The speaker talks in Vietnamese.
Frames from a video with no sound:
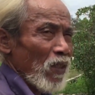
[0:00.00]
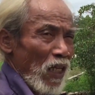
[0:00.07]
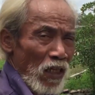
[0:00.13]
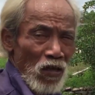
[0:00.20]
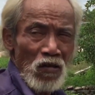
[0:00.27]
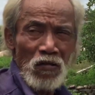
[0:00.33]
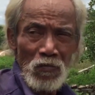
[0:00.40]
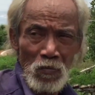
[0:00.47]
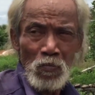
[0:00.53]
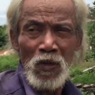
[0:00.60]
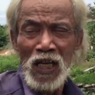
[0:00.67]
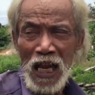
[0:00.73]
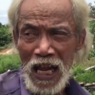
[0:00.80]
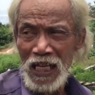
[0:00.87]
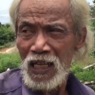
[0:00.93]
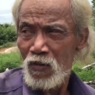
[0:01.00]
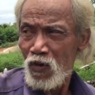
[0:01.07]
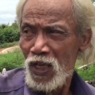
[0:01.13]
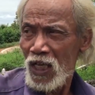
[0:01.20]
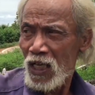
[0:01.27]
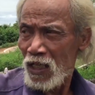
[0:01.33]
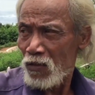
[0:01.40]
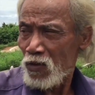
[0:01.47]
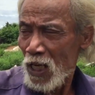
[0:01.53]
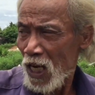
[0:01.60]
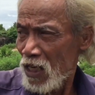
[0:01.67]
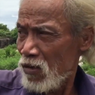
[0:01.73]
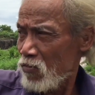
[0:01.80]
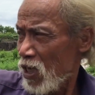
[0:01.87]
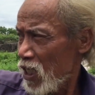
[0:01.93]
Thì chờ mười hai giờ khuya là tôi
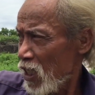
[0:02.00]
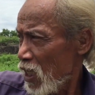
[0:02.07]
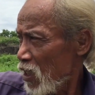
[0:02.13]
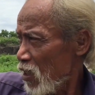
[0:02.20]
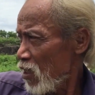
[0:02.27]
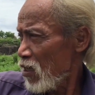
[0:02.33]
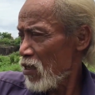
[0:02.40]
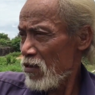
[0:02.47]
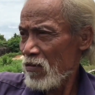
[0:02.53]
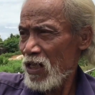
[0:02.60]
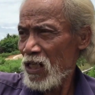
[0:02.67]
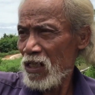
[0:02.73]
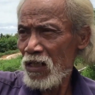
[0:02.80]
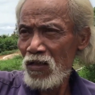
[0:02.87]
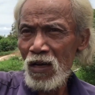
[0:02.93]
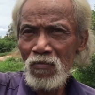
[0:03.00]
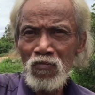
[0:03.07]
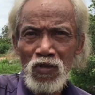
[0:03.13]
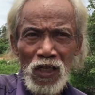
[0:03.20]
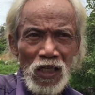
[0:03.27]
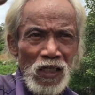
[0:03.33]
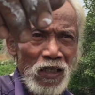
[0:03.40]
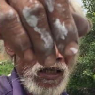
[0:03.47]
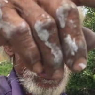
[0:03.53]
dẫn ông đi từ đi vòng qua đây.